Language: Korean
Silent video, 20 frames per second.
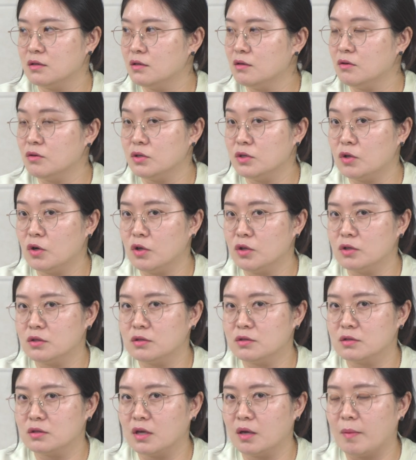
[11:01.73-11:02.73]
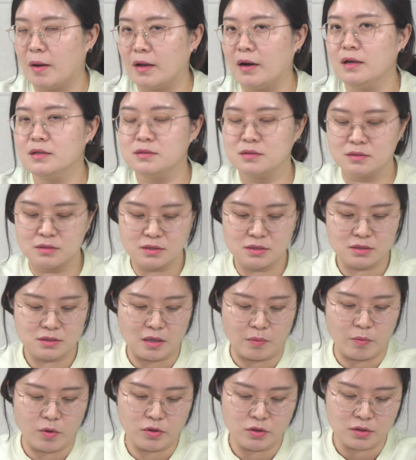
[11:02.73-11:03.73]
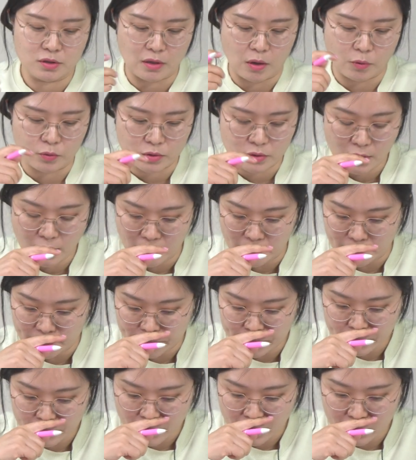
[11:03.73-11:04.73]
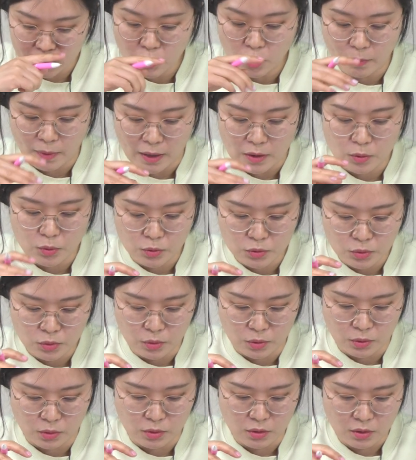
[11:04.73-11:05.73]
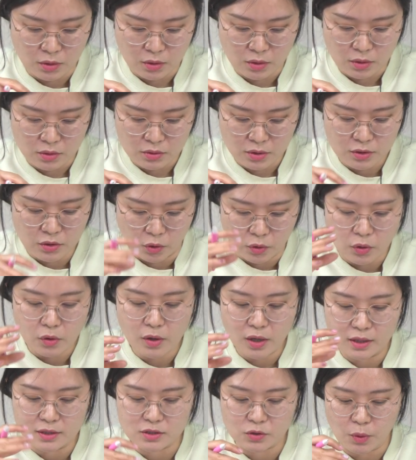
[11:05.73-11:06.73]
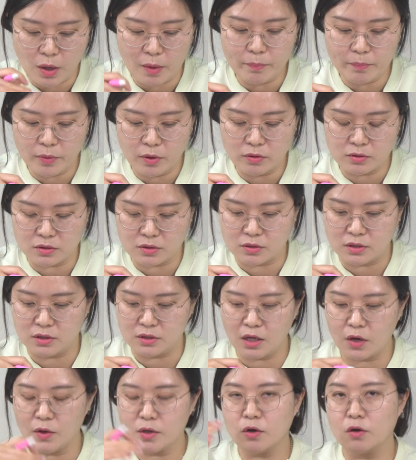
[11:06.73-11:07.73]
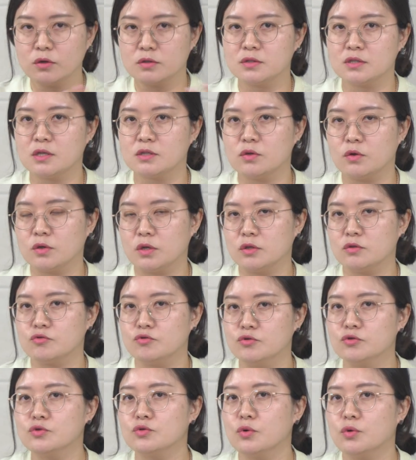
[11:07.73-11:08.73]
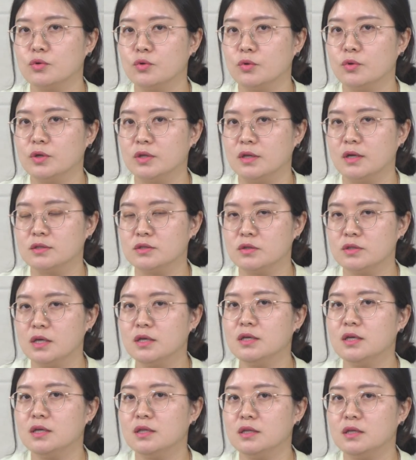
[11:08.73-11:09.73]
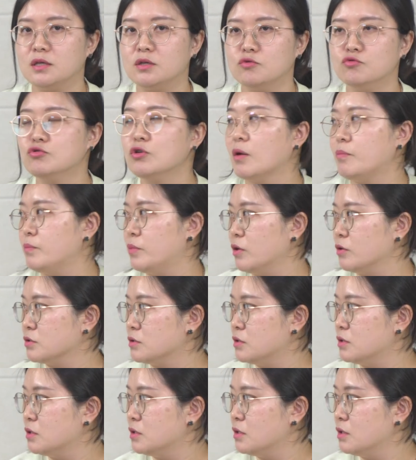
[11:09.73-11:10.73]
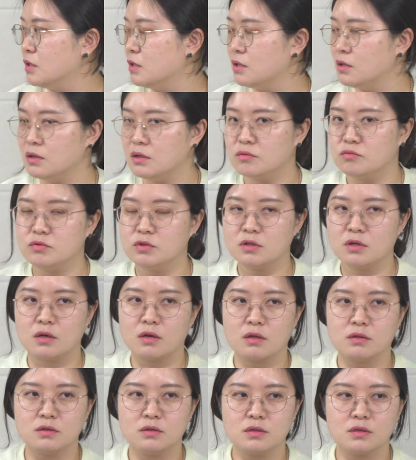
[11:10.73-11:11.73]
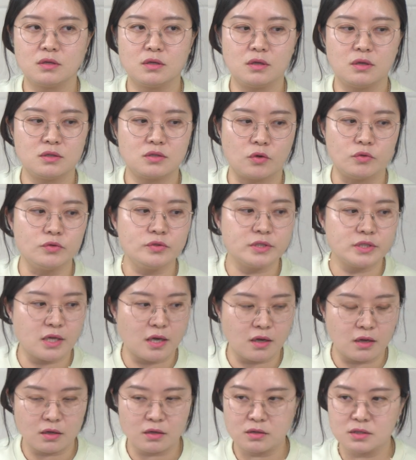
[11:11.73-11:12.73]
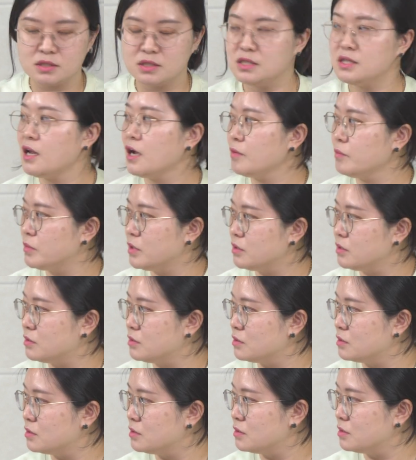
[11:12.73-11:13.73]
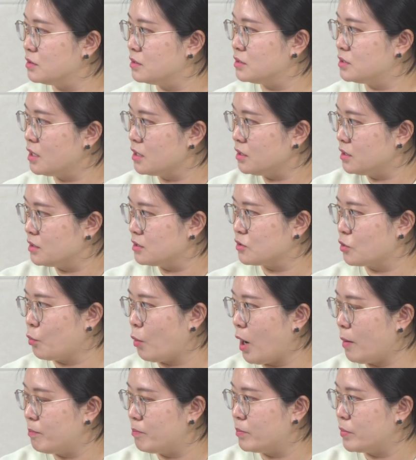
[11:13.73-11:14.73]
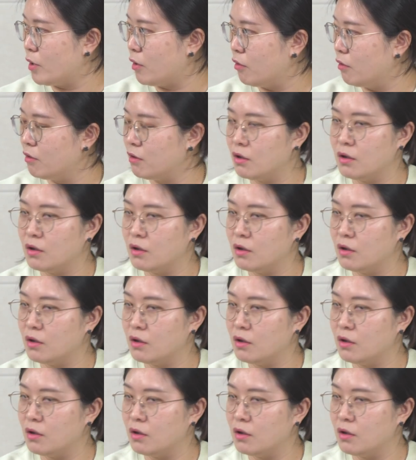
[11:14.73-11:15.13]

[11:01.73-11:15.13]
어, 이렇게 말하는 장면들이 나오는데 이거 말고도 되게 여러 가지 화병들이 사회경제적인 구조로 인해서 생긴 이 우라병들. 음. 우리나라는 특히 전쟁, 실향민들이 음. 생긴 그런 화병.